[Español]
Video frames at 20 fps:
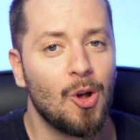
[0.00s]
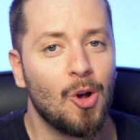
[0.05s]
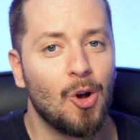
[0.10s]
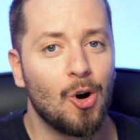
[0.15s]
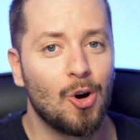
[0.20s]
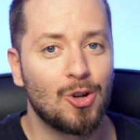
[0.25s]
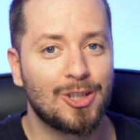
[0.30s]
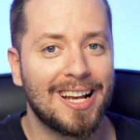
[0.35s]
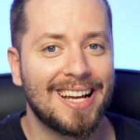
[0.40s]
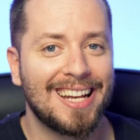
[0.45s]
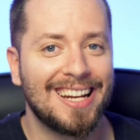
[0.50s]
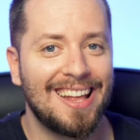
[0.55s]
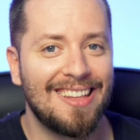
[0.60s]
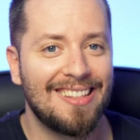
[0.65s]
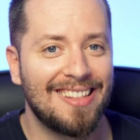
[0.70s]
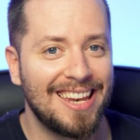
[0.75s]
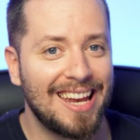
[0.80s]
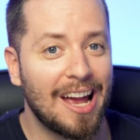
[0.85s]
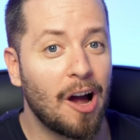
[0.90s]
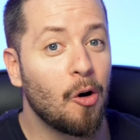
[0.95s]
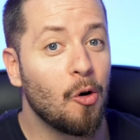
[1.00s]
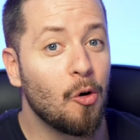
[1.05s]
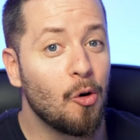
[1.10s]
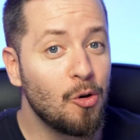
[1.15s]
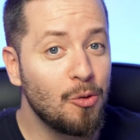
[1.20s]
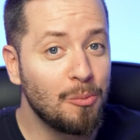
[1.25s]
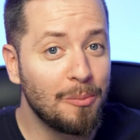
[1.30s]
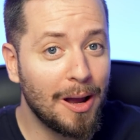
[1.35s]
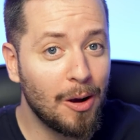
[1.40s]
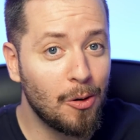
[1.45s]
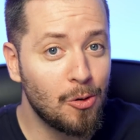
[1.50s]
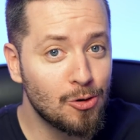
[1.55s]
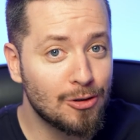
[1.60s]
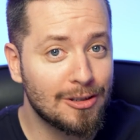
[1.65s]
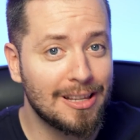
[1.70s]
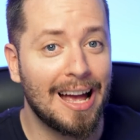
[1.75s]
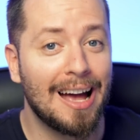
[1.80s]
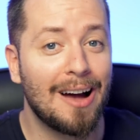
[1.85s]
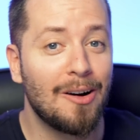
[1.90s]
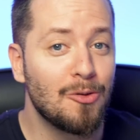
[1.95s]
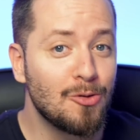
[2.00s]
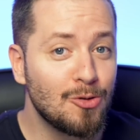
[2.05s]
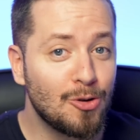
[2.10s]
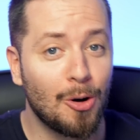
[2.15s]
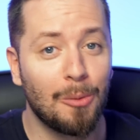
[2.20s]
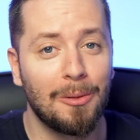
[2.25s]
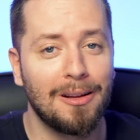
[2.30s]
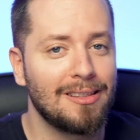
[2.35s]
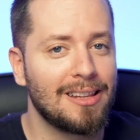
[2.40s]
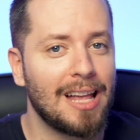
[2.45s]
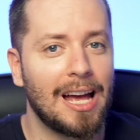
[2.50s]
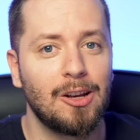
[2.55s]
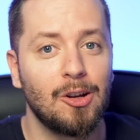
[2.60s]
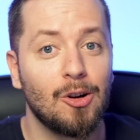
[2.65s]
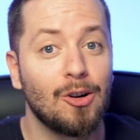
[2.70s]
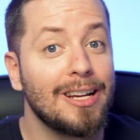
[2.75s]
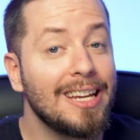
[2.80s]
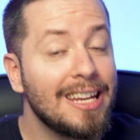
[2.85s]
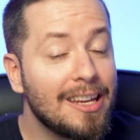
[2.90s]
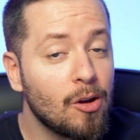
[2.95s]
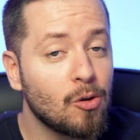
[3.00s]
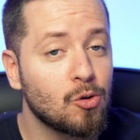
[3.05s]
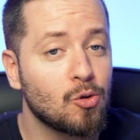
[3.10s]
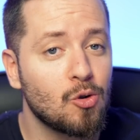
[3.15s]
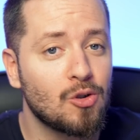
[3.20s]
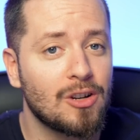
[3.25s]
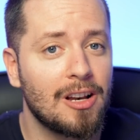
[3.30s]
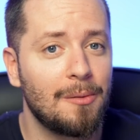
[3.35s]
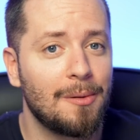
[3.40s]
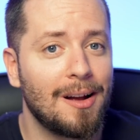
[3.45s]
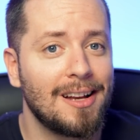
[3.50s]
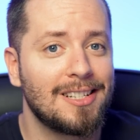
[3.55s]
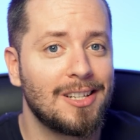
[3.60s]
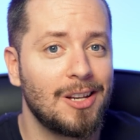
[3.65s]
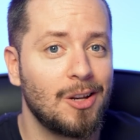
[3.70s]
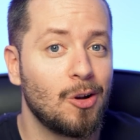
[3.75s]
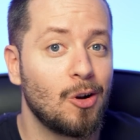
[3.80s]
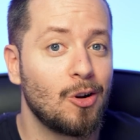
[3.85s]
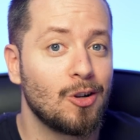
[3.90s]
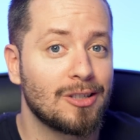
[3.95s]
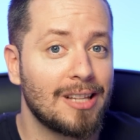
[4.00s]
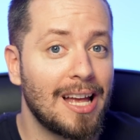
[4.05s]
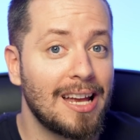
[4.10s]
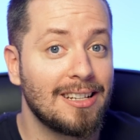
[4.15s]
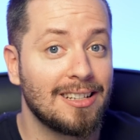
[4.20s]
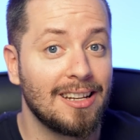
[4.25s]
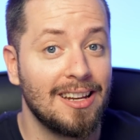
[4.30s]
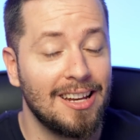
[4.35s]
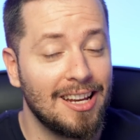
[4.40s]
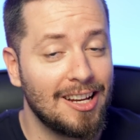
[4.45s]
os agradecería un me gusta, un comentario y que os suscribáis si no lo estáis.